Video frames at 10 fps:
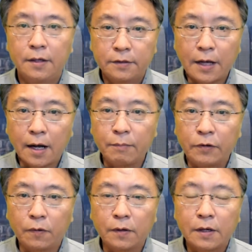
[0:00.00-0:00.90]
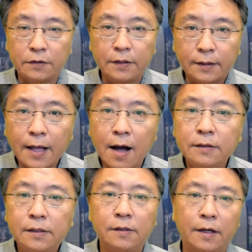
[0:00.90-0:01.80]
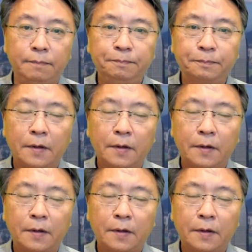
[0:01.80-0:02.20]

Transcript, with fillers: 香港民众可是当事人，